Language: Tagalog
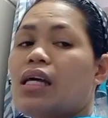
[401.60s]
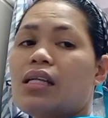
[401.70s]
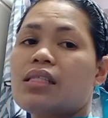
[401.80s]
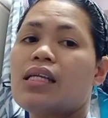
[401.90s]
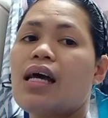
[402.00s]

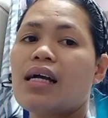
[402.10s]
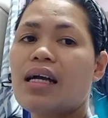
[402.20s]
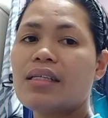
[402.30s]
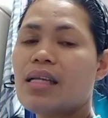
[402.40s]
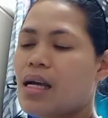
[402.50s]
kumita na sila
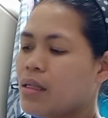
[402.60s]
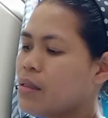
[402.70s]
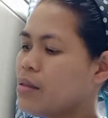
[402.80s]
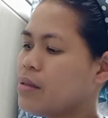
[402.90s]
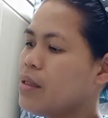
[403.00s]
agad ng
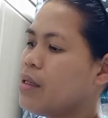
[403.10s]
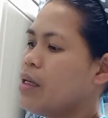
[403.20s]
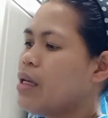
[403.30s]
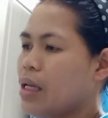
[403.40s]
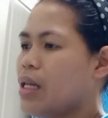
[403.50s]

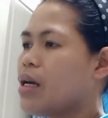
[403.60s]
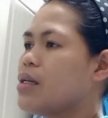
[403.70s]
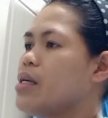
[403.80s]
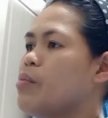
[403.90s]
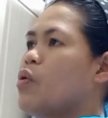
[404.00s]
ilang
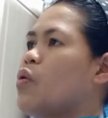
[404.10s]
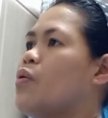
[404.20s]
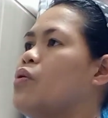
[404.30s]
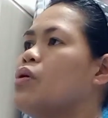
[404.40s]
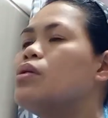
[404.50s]
libo.
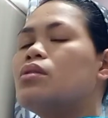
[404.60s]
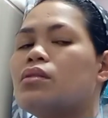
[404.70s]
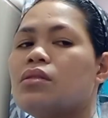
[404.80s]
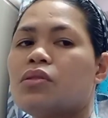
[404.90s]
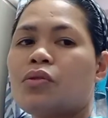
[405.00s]

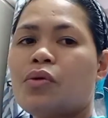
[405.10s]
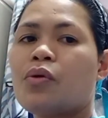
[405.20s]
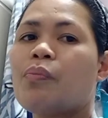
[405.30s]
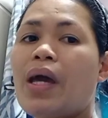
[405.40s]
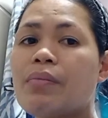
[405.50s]

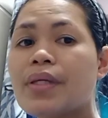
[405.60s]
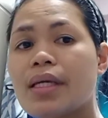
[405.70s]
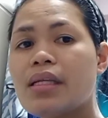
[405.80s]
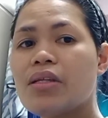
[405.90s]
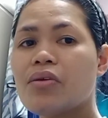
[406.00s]
So,
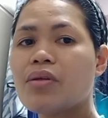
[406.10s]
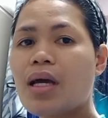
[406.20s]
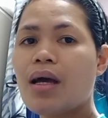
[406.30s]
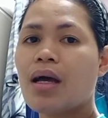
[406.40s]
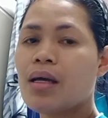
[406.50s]
5K din yung
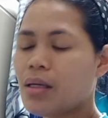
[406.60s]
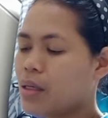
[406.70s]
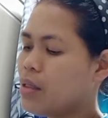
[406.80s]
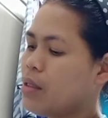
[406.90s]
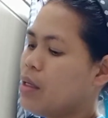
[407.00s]
na
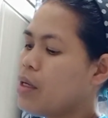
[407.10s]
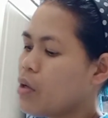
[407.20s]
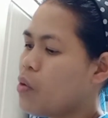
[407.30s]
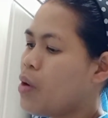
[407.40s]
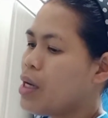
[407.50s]

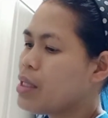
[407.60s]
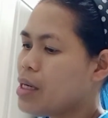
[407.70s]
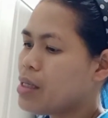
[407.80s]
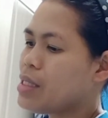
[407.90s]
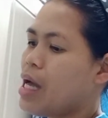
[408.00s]
kuha
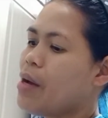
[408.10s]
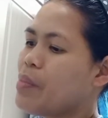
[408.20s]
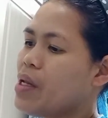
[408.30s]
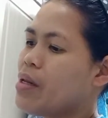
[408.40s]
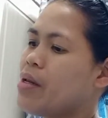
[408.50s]
nila sa
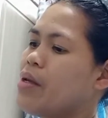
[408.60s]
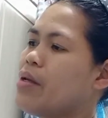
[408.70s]
amin.